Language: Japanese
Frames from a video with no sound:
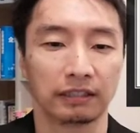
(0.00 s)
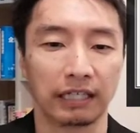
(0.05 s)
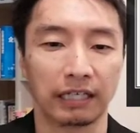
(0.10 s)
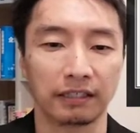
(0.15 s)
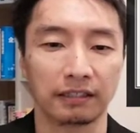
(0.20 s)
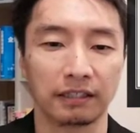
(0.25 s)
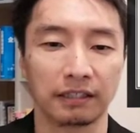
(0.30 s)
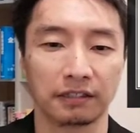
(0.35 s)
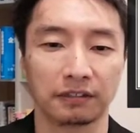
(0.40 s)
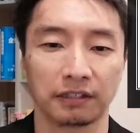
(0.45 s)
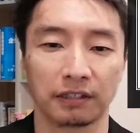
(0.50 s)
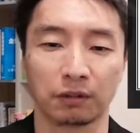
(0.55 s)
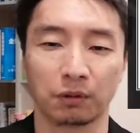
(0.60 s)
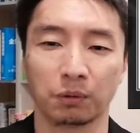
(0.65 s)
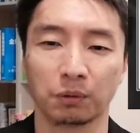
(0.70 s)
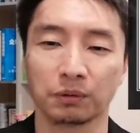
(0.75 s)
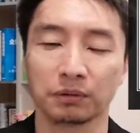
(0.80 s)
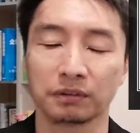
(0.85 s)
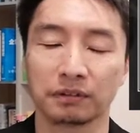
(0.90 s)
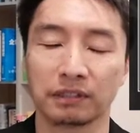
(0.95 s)
大体ですね、
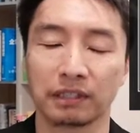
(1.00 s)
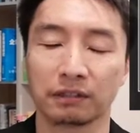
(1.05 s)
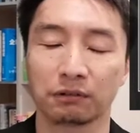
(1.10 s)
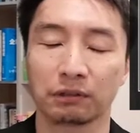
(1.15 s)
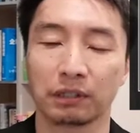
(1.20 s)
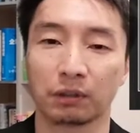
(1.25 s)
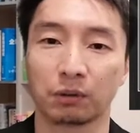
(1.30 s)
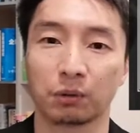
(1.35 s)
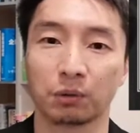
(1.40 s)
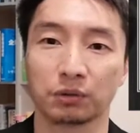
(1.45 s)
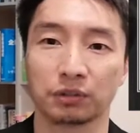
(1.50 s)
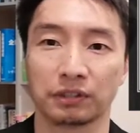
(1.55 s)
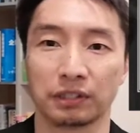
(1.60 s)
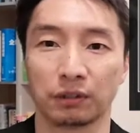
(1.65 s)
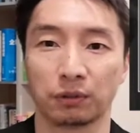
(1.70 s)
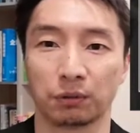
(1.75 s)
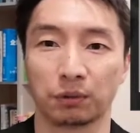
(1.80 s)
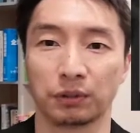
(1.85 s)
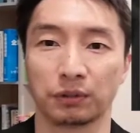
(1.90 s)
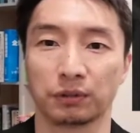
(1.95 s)
コンサルとか
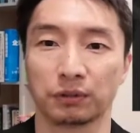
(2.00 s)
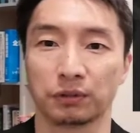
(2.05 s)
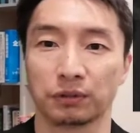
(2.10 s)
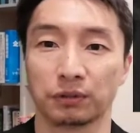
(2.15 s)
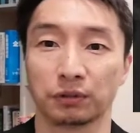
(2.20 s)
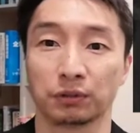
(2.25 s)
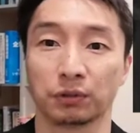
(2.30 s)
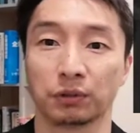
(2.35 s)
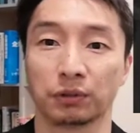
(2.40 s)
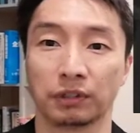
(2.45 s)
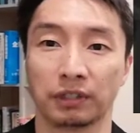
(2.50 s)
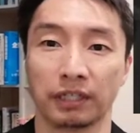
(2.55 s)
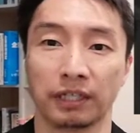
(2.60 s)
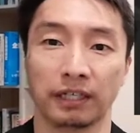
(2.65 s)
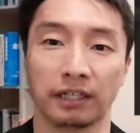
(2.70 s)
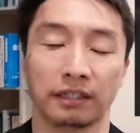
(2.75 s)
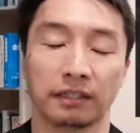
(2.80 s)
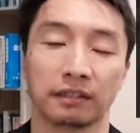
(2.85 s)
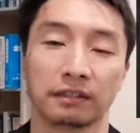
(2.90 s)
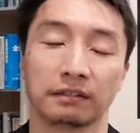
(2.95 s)
コーチで独立する人っ
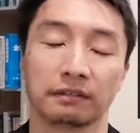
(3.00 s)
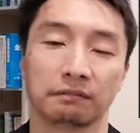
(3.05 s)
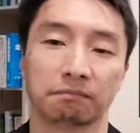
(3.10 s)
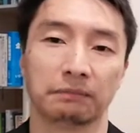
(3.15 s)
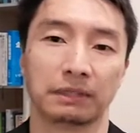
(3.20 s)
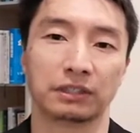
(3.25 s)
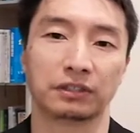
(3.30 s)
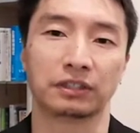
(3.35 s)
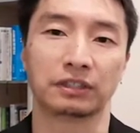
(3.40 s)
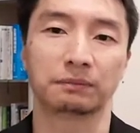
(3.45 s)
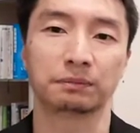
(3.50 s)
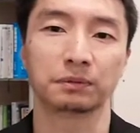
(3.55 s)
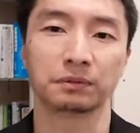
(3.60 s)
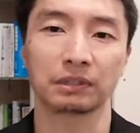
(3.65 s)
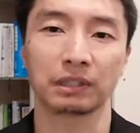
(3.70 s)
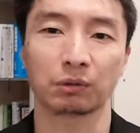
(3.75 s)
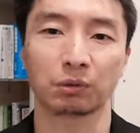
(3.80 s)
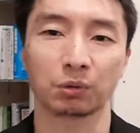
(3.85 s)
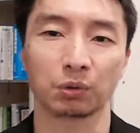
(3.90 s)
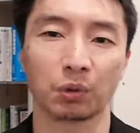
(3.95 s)
て、まあ、自
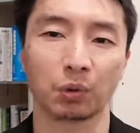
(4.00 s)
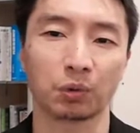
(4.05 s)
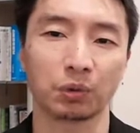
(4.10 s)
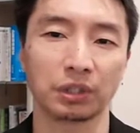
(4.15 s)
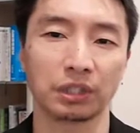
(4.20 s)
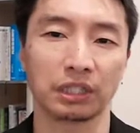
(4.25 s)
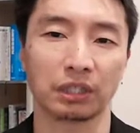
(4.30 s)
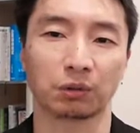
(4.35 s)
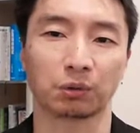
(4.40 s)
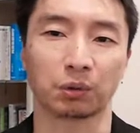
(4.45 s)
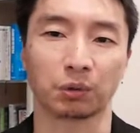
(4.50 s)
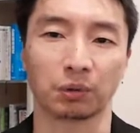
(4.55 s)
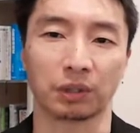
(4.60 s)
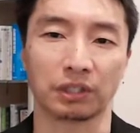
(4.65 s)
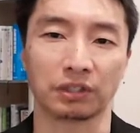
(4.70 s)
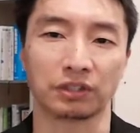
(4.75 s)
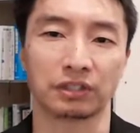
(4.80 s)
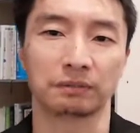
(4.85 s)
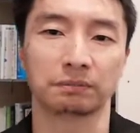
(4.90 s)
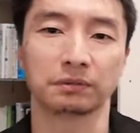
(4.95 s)
分がこう得意なことと
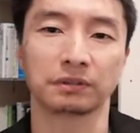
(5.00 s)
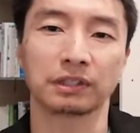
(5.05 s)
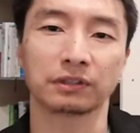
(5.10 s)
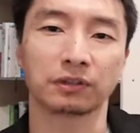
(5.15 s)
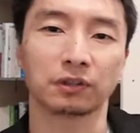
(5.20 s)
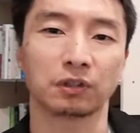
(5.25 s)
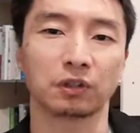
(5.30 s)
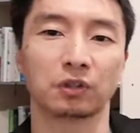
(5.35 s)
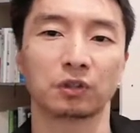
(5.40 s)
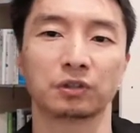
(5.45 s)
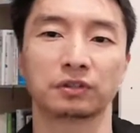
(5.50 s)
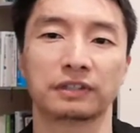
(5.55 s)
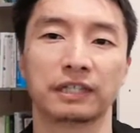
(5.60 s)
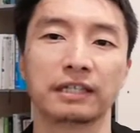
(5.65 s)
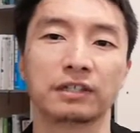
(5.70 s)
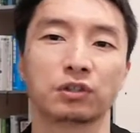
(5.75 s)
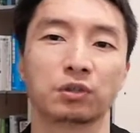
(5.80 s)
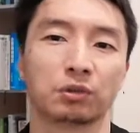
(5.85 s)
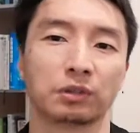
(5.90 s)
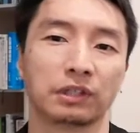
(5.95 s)
か、自分がその
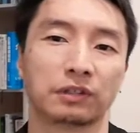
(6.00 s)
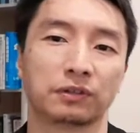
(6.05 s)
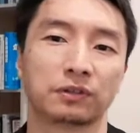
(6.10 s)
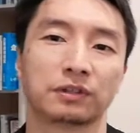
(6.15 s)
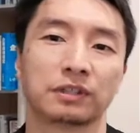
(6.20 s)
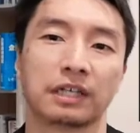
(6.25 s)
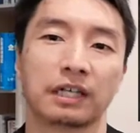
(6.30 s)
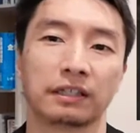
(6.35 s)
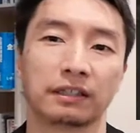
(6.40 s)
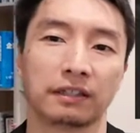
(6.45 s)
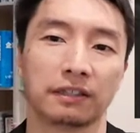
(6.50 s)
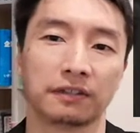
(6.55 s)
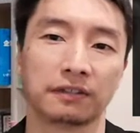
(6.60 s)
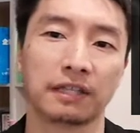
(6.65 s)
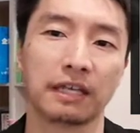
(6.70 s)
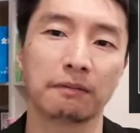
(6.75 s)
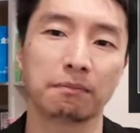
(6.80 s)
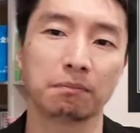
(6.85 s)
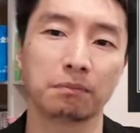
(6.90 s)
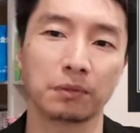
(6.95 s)
前職で培った
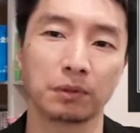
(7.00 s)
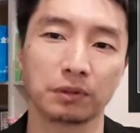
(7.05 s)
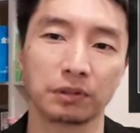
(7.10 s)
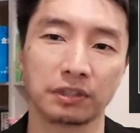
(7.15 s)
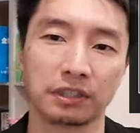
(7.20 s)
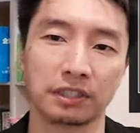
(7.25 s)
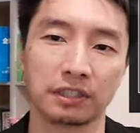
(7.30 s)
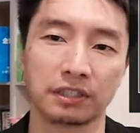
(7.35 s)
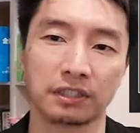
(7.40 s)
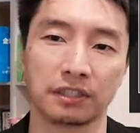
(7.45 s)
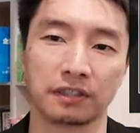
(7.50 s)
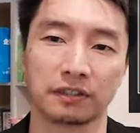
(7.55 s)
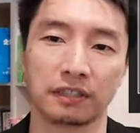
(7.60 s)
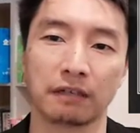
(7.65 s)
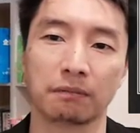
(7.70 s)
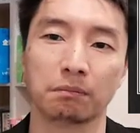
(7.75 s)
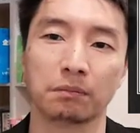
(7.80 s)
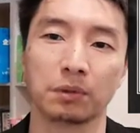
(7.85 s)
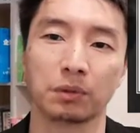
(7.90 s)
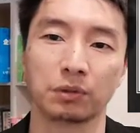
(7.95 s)
専門知識、
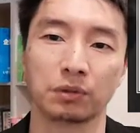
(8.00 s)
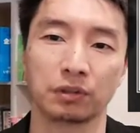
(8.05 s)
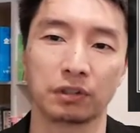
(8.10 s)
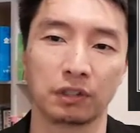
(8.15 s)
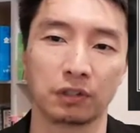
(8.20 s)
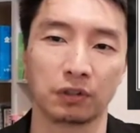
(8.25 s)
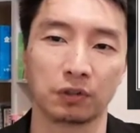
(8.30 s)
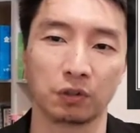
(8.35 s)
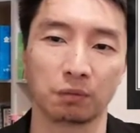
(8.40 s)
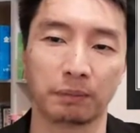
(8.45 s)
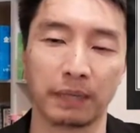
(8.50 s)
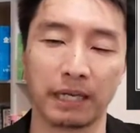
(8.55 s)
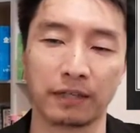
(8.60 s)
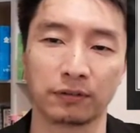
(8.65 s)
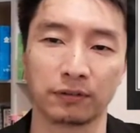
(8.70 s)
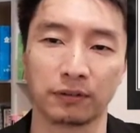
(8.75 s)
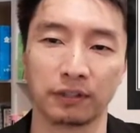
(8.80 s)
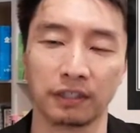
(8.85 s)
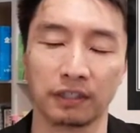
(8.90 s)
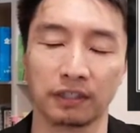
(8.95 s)
専門スキルを
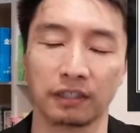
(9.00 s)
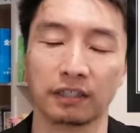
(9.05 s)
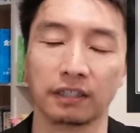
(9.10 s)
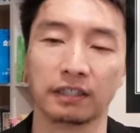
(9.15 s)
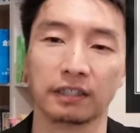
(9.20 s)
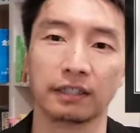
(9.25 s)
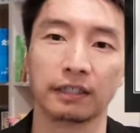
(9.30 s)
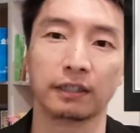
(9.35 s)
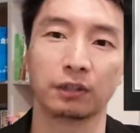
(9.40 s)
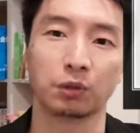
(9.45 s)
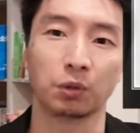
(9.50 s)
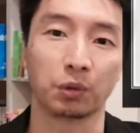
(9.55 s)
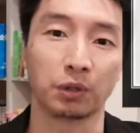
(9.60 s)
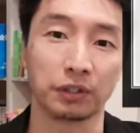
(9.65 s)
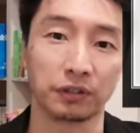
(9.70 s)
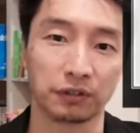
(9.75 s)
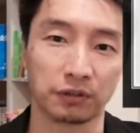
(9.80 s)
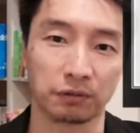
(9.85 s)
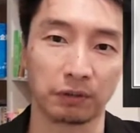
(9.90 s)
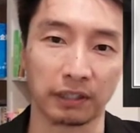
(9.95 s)
ベースに
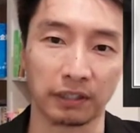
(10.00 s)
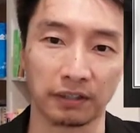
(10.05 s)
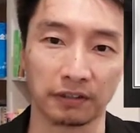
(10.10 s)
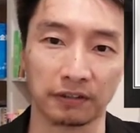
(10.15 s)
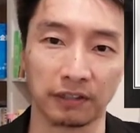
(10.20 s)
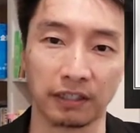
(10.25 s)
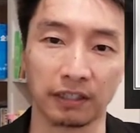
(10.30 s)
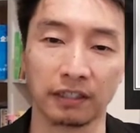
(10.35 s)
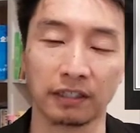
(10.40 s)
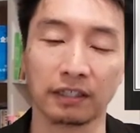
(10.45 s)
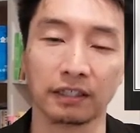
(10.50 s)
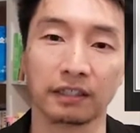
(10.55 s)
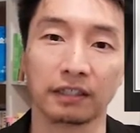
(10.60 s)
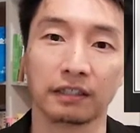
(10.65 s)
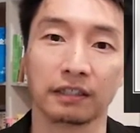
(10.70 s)
独立するわけですね。